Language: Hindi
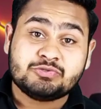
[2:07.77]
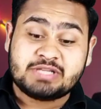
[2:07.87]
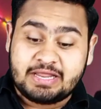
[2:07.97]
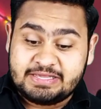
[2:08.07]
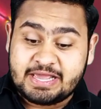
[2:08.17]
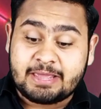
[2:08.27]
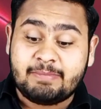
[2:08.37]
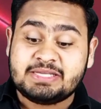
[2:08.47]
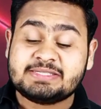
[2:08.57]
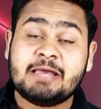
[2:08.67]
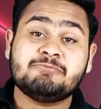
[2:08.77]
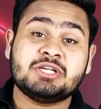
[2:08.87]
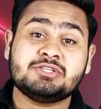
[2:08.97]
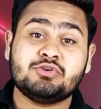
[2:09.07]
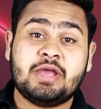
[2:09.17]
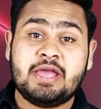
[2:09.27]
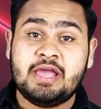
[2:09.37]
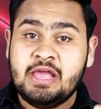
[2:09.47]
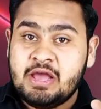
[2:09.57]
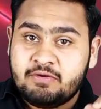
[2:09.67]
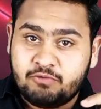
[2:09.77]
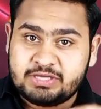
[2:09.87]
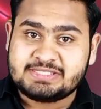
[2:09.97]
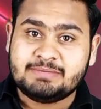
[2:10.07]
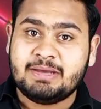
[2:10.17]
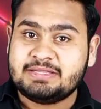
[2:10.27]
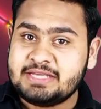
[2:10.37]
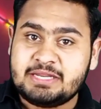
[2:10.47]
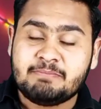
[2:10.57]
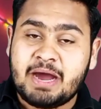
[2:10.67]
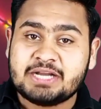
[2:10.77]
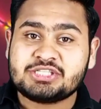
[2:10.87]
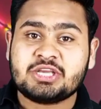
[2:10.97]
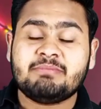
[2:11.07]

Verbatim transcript: न्यूज़ आ रही है कि भाई सैमसंग जो है वो इसी मंथ यानी मार्च